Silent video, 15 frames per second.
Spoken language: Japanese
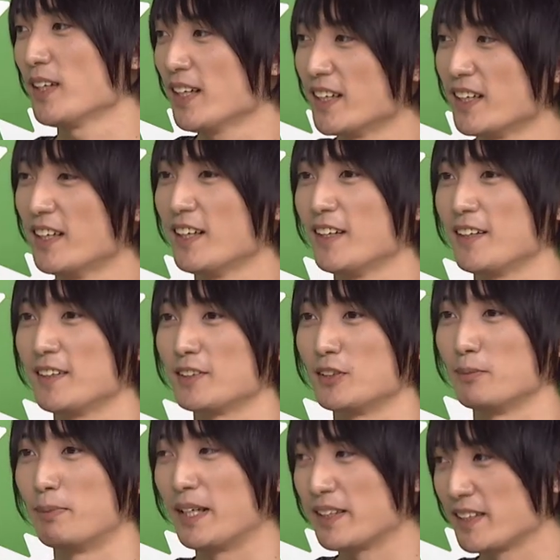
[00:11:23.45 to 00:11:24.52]
が
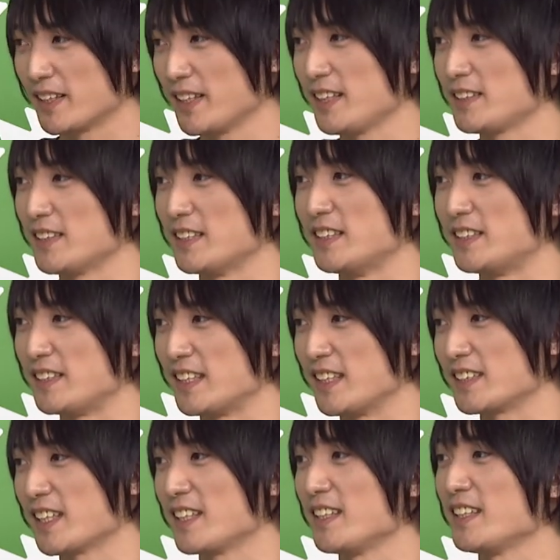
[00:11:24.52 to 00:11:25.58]
そのバングラデシュで実
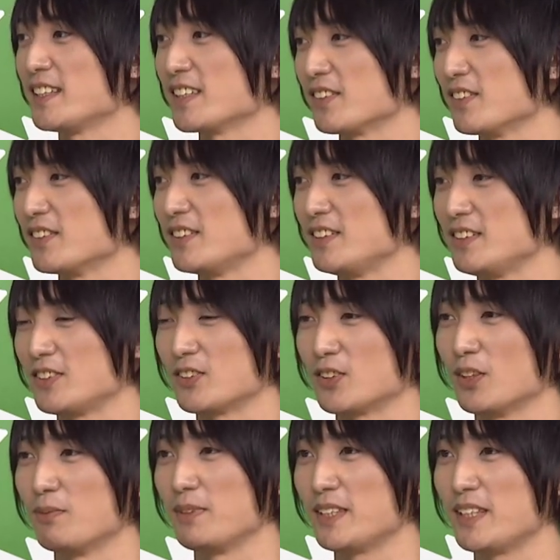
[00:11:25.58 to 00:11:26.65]
現されていたというこ
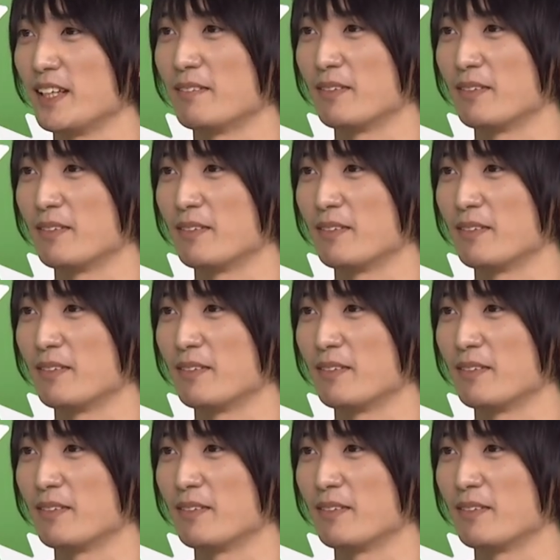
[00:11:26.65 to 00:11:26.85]
とを見て、